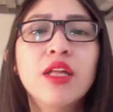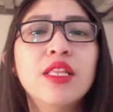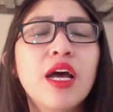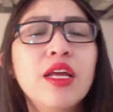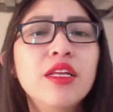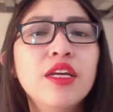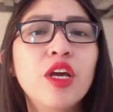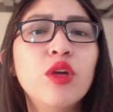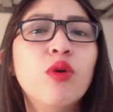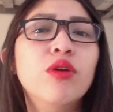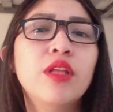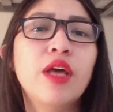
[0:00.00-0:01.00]
Dahil
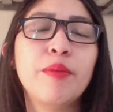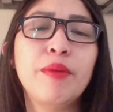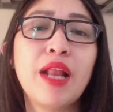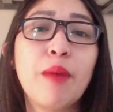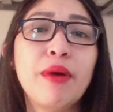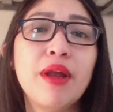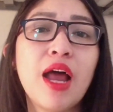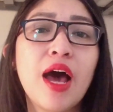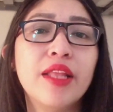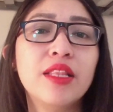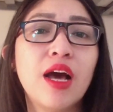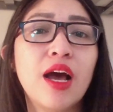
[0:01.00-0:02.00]
ngayon ay
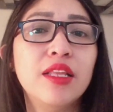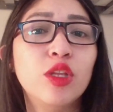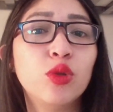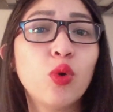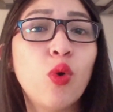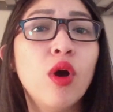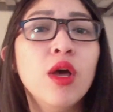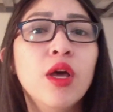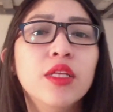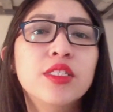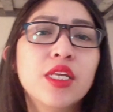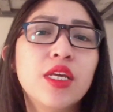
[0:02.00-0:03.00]
binabalaan na nga nito
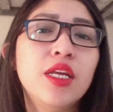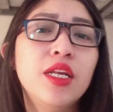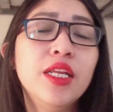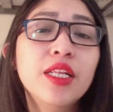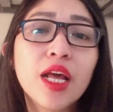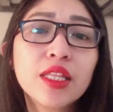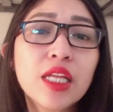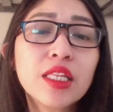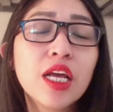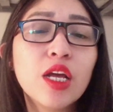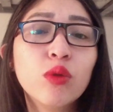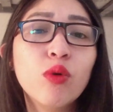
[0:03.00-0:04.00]
si Lynette at
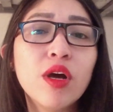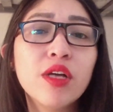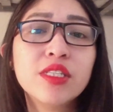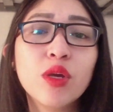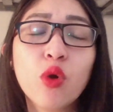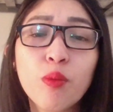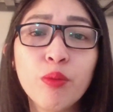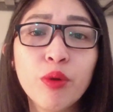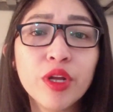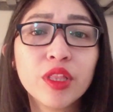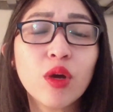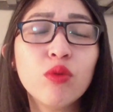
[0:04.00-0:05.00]
eto nga si
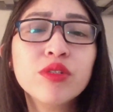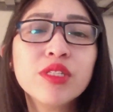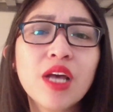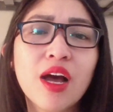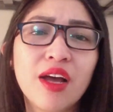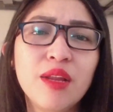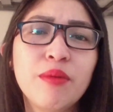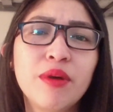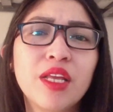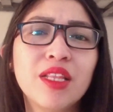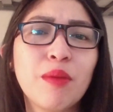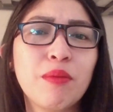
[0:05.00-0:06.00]
Robert na kung sakali
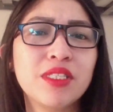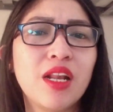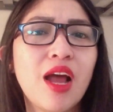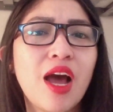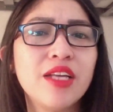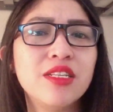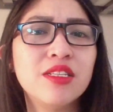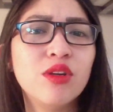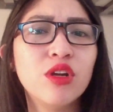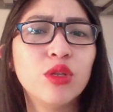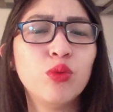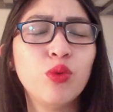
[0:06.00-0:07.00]
magkita pa sila ay
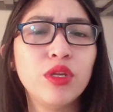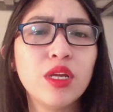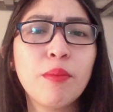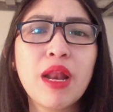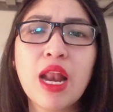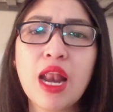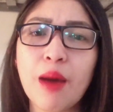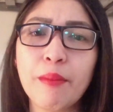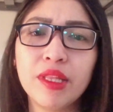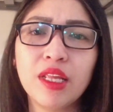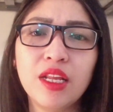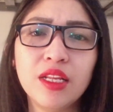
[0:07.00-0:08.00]
sisiguraduhin niyang malalaman
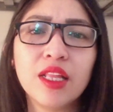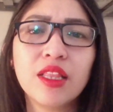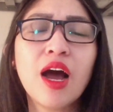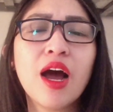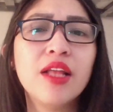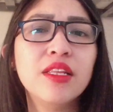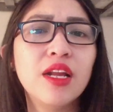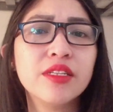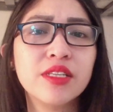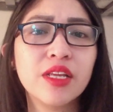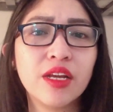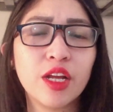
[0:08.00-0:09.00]
kasama ni Lynette ang
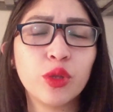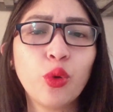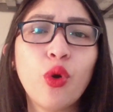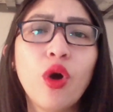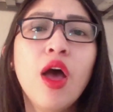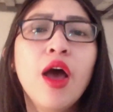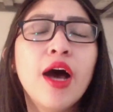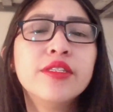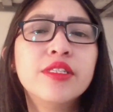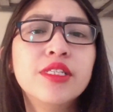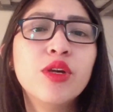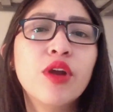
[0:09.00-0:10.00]
kanilang sikreto
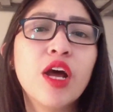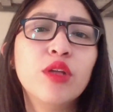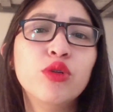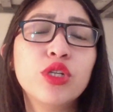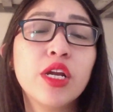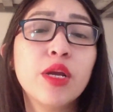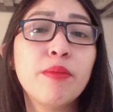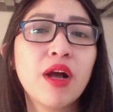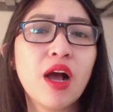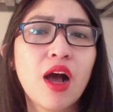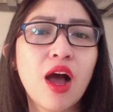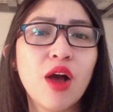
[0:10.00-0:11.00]
at sigurado siya na
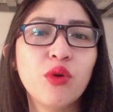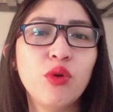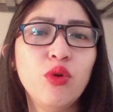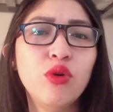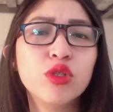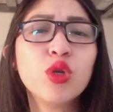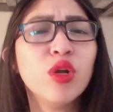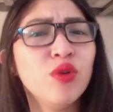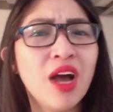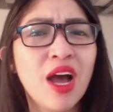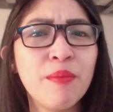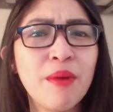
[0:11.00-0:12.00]
magkakagulo. So
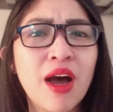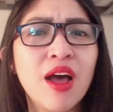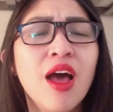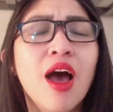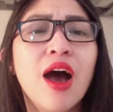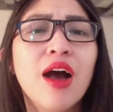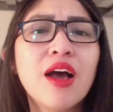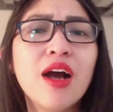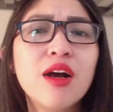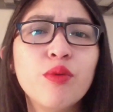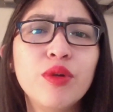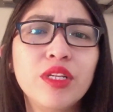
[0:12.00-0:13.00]
ano nga ba ang
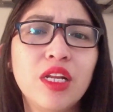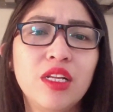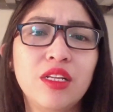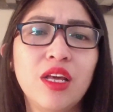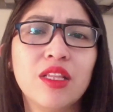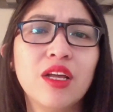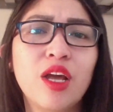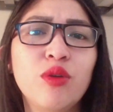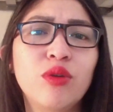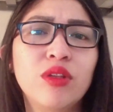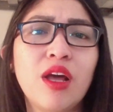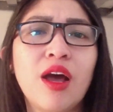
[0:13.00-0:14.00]
gagawin ni Lynette
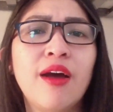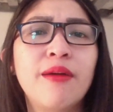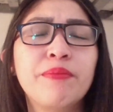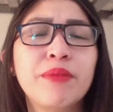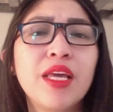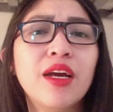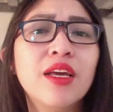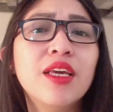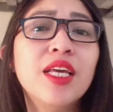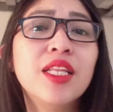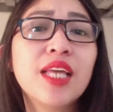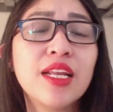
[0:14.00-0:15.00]
ngayon na
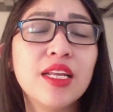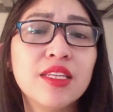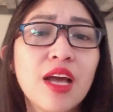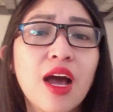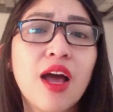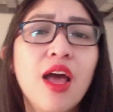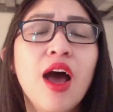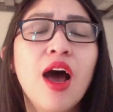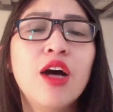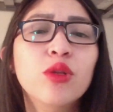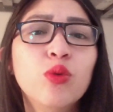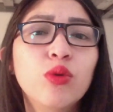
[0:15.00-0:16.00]
nakikita na niya
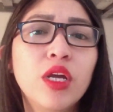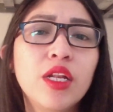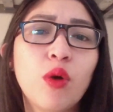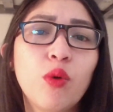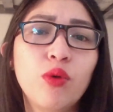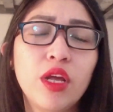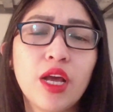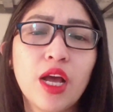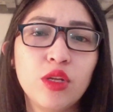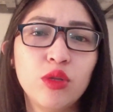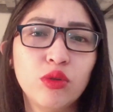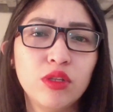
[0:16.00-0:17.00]
ang tunay na kulay
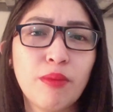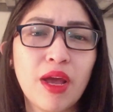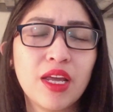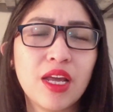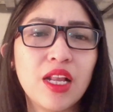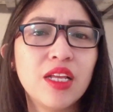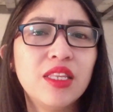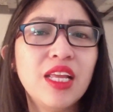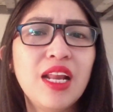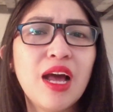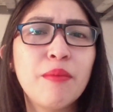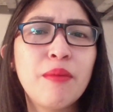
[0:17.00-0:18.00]
nga nito ni Michael na
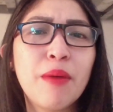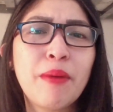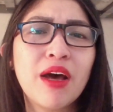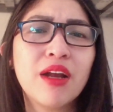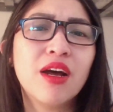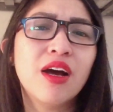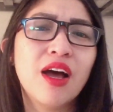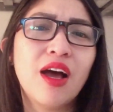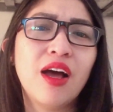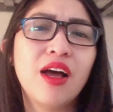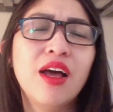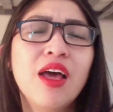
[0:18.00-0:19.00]
tila ba parang
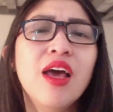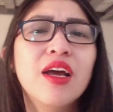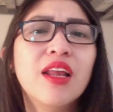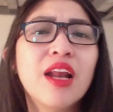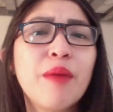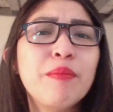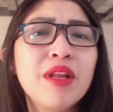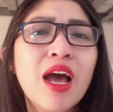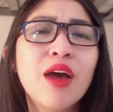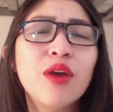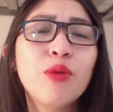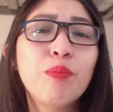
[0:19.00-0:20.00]
uh, grabe
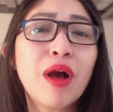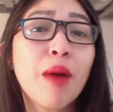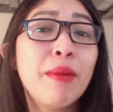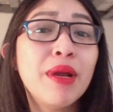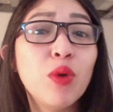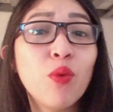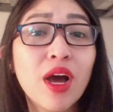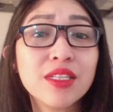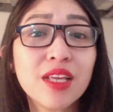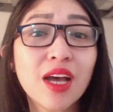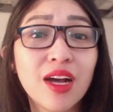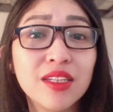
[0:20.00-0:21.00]
na yung pagkabaliw nga
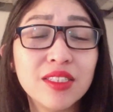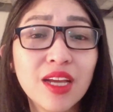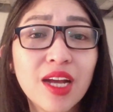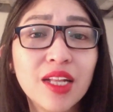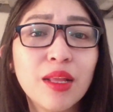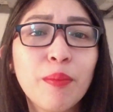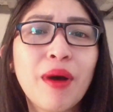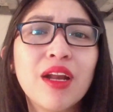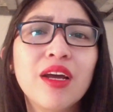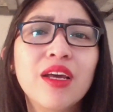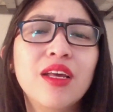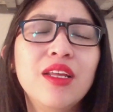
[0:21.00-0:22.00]
sa kanya na
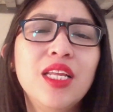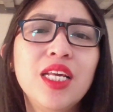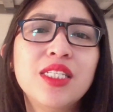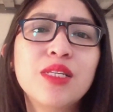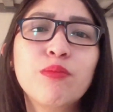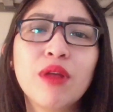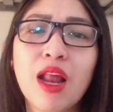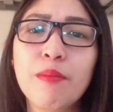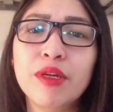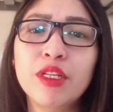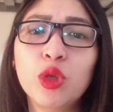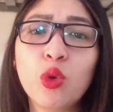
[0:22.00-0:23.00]
parang iniisip na
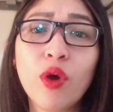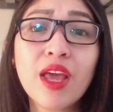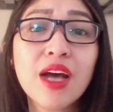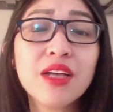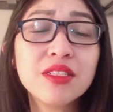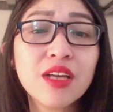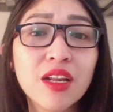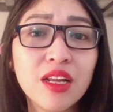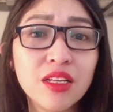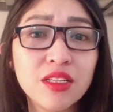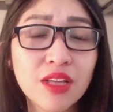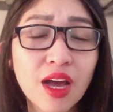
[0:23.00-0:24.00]
lamang nito ay ang
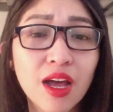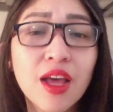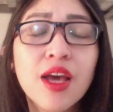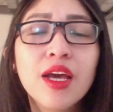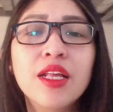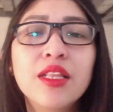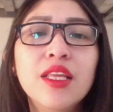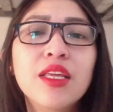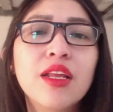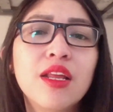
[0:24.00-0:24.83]
sarili niya. Hindi niya